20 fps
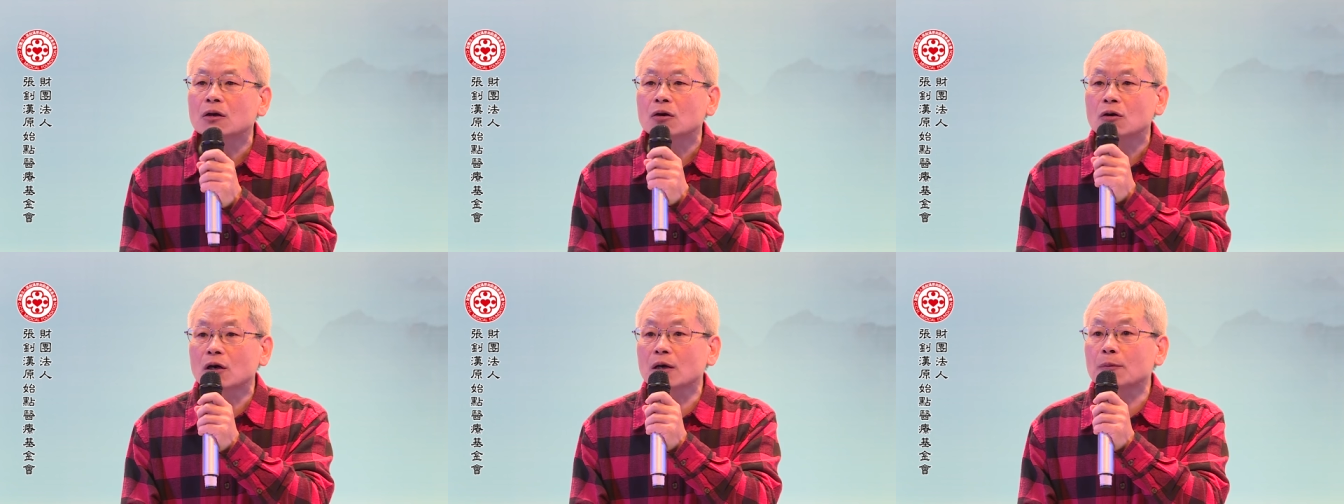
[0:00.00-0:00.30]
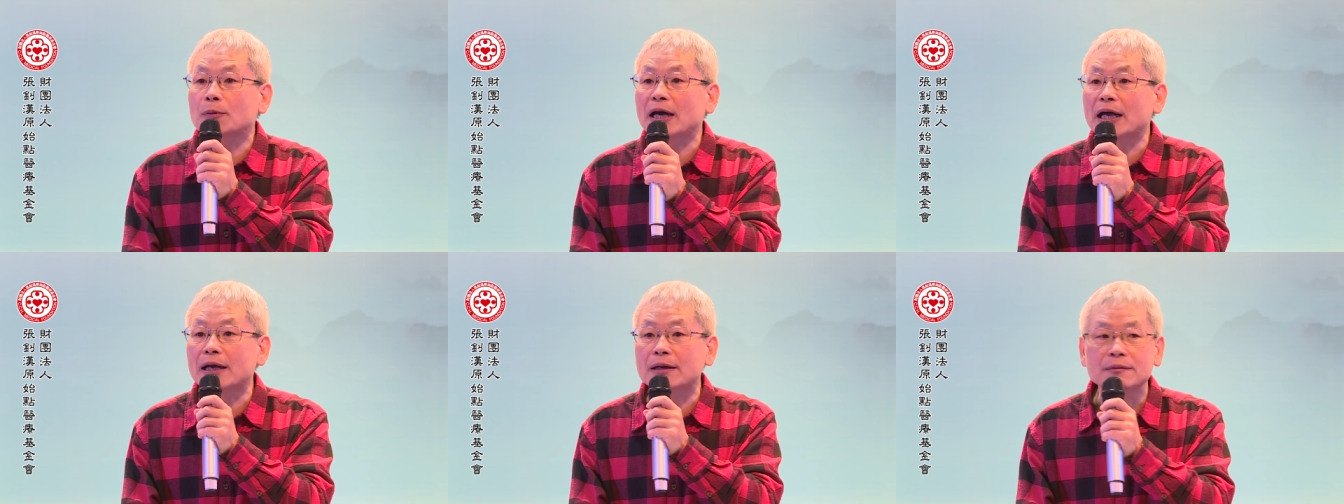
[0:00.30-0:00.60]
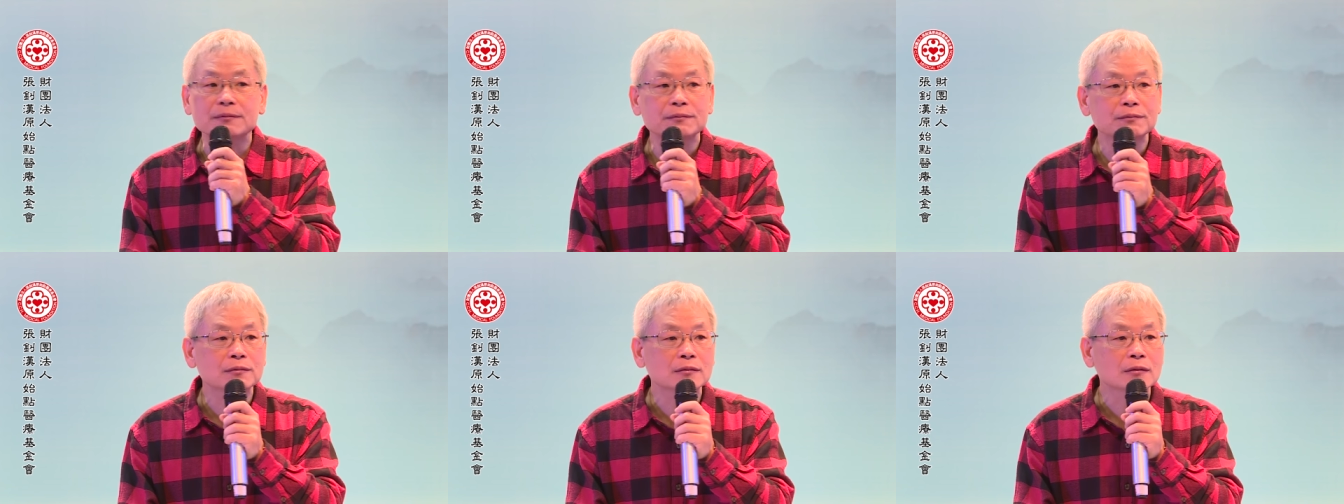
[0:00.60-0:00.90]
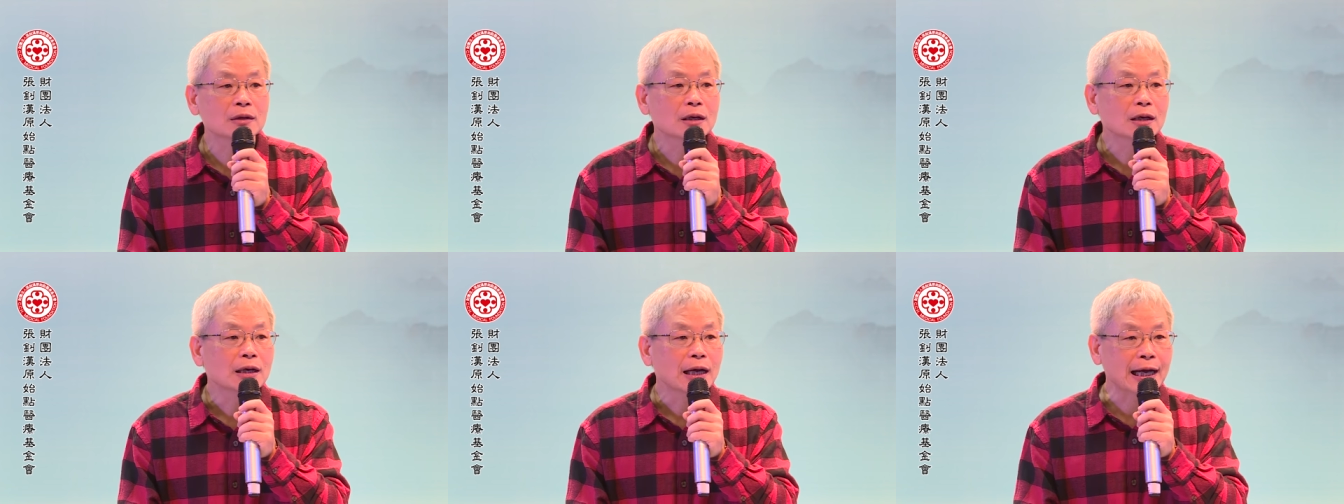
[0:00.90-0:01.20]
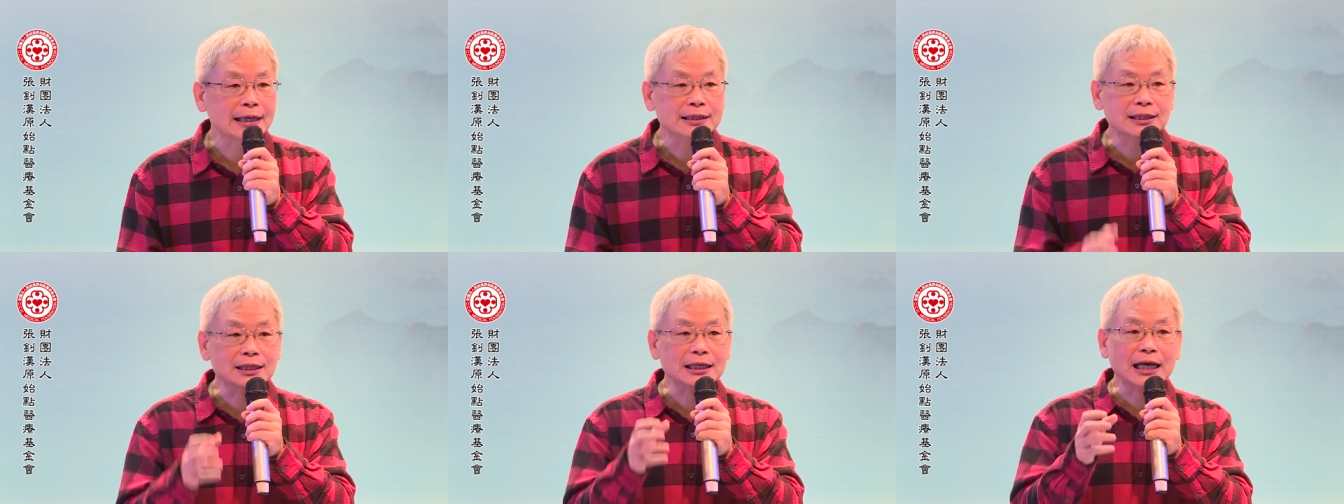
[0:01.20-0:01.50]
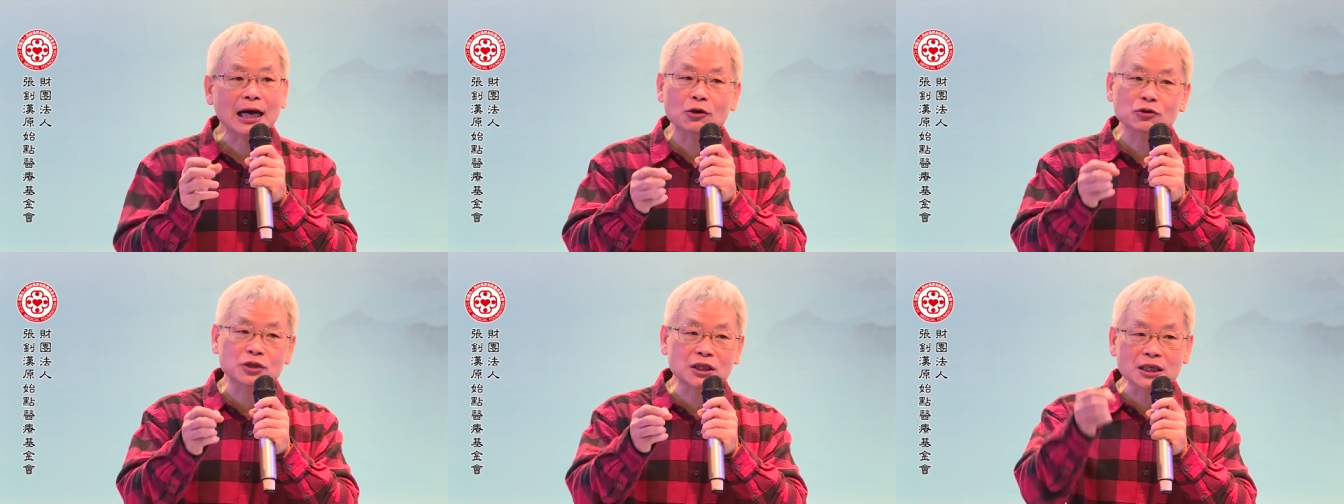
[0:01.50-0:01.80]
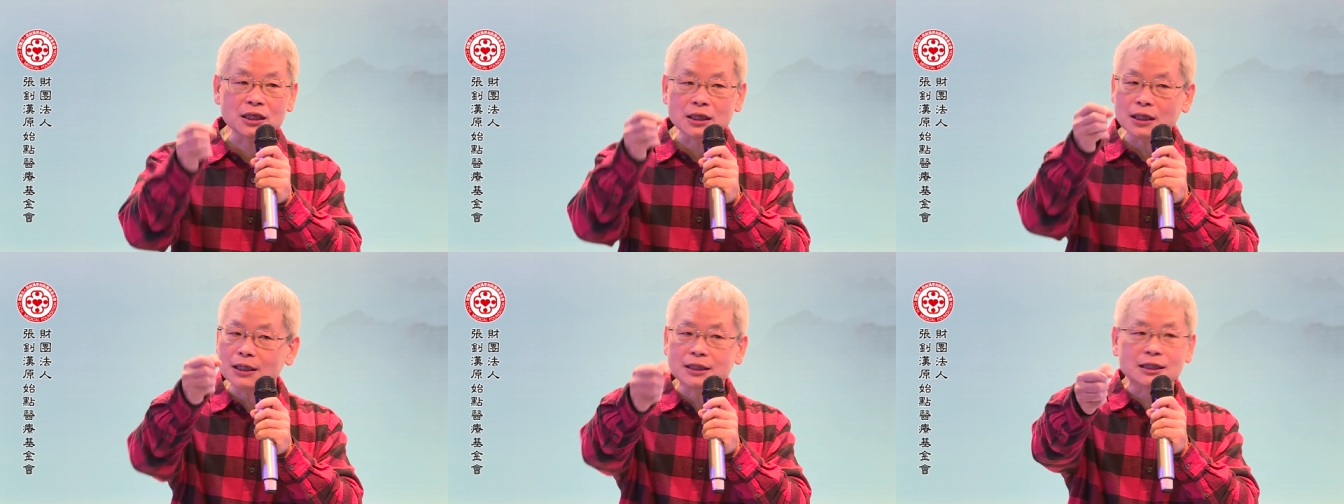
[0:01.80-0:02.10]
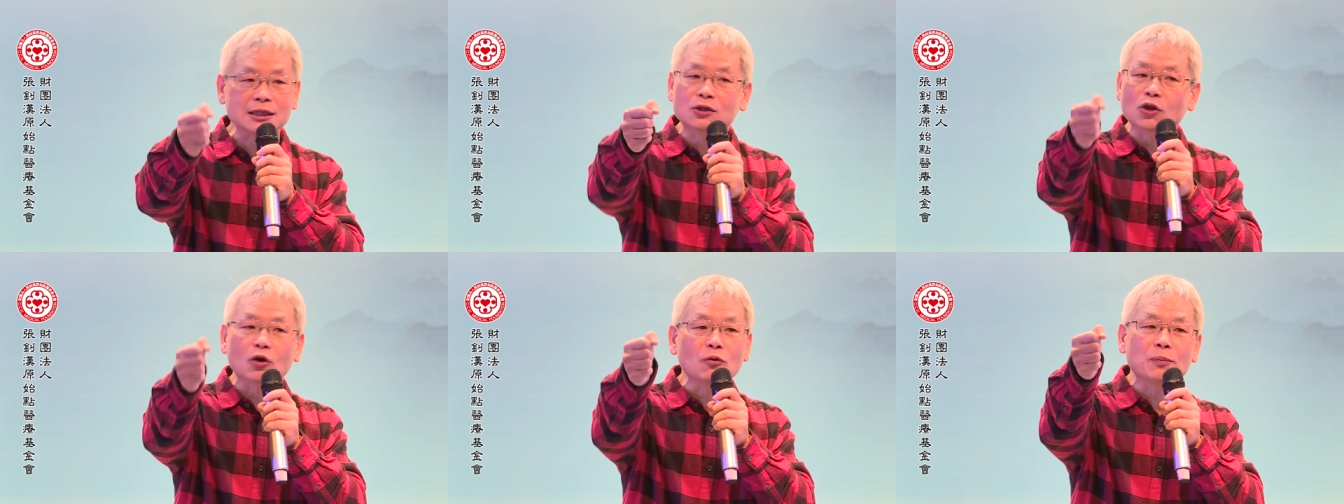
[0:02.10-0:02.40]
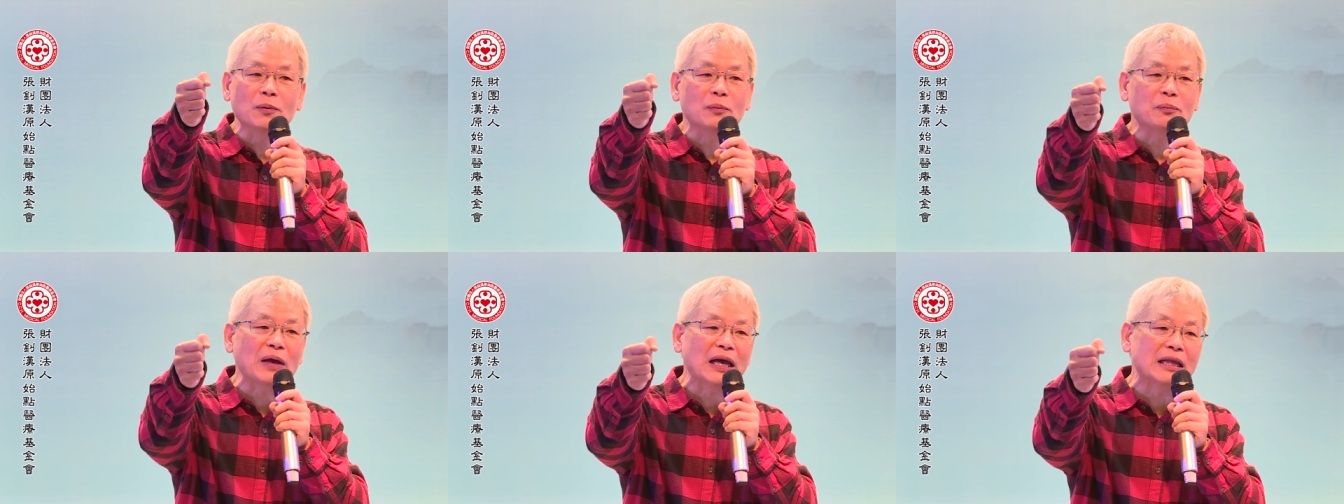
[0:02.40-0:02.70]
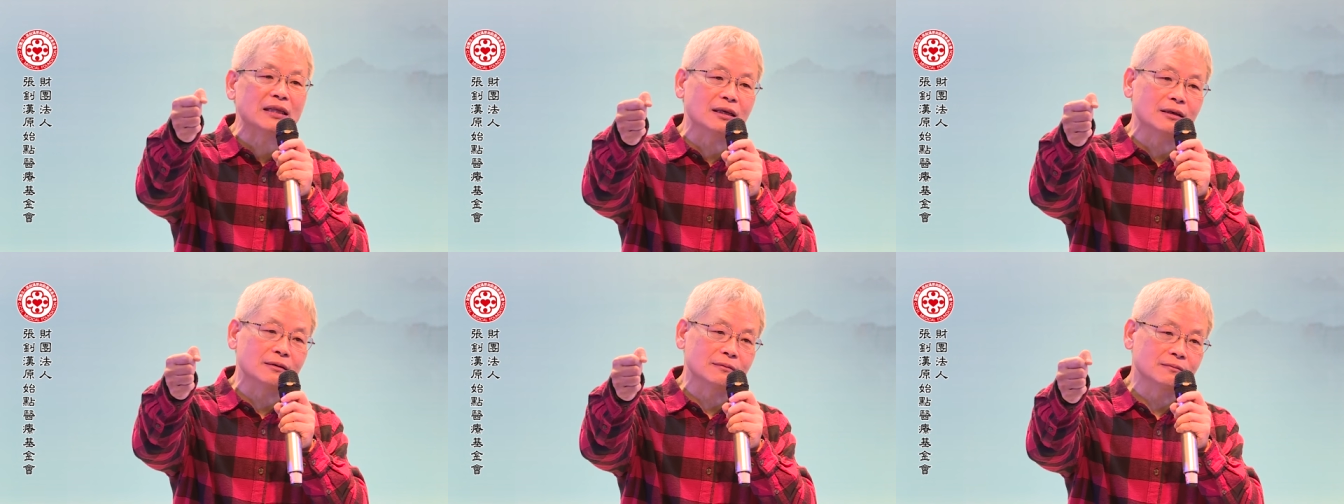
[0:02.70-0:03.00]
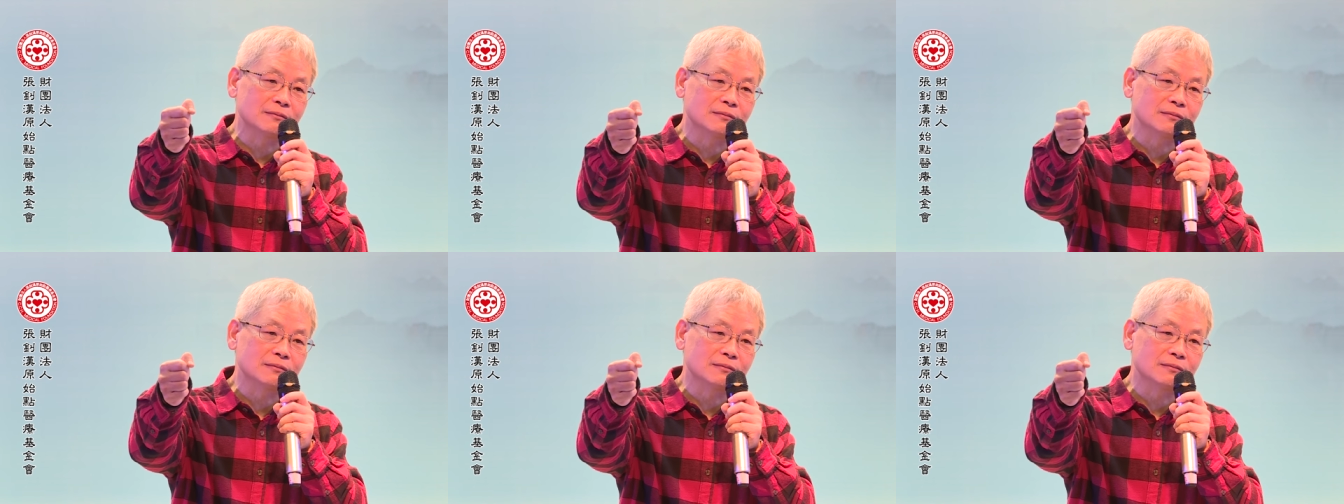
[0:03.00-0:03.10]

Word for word: 会不会？还是药性一直都不变的？